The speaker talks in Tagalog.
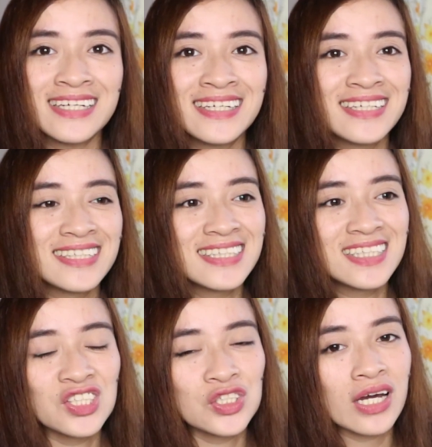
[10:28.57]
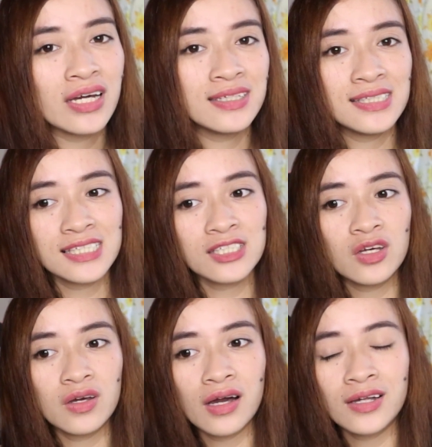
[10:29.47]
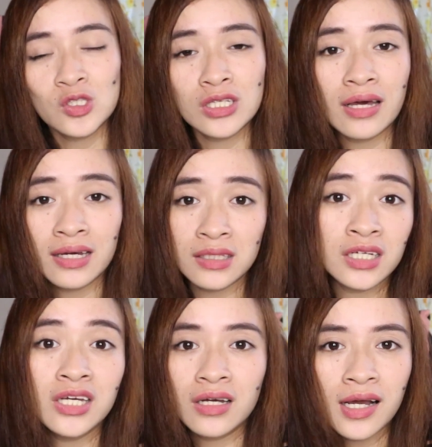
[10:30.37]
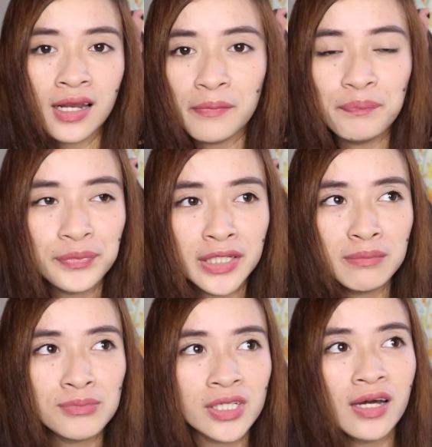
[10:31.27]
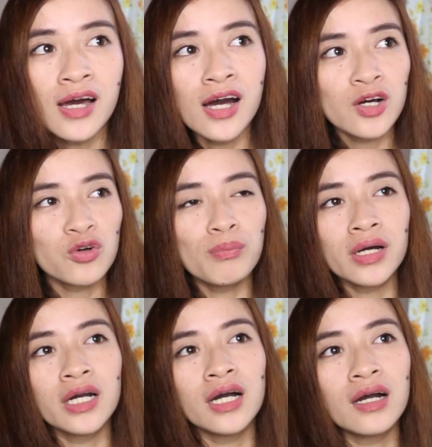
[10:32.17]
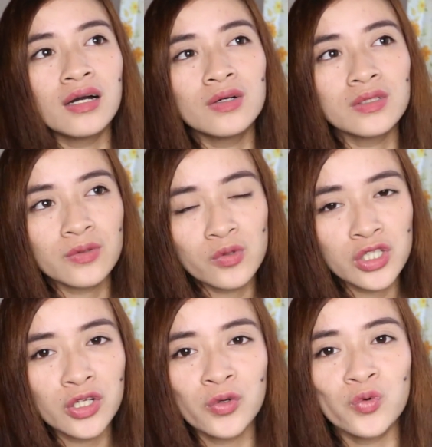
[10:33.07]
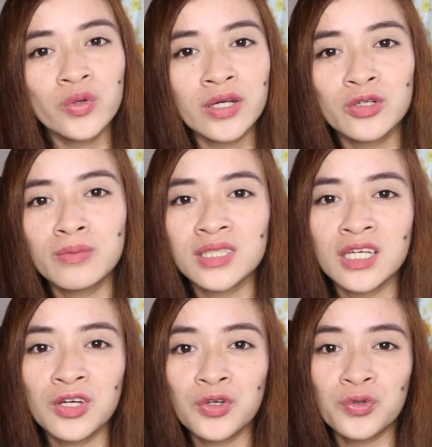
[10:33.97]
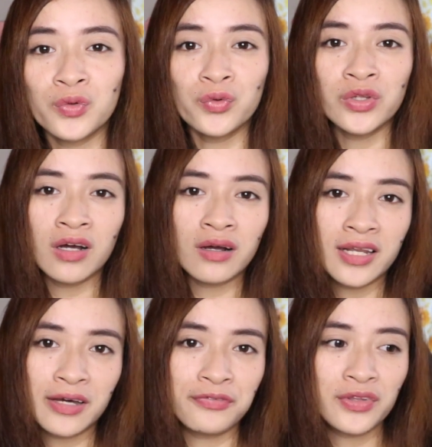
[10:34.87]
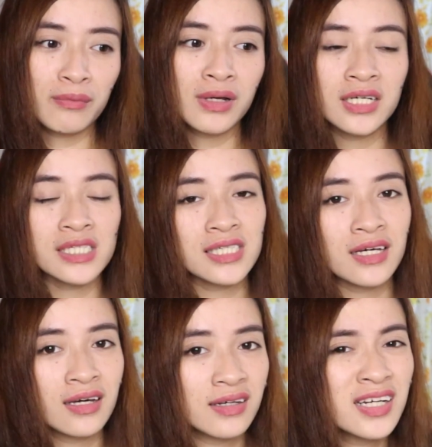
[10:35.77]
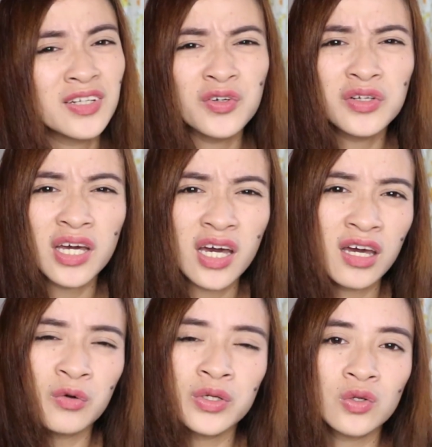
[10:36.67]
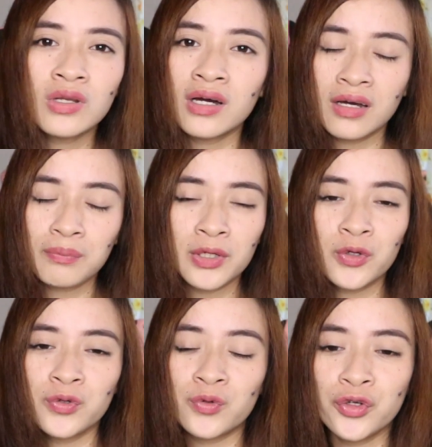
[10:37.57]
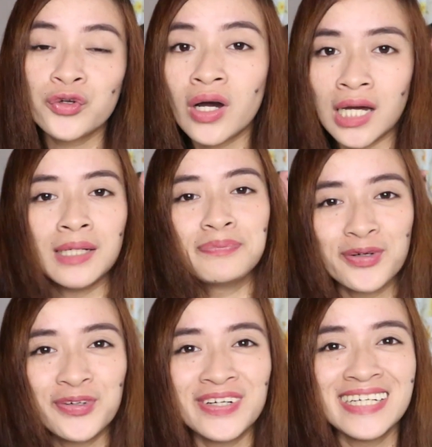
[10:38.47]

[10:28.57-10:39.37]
And siya is halos lahat naging kalab team siya. Kumbaga, kung sino yung unang dumating, yung unang collab hanggang sa ganun. Ewan ko lang ha, ah, pero yun, yun yung alam ko.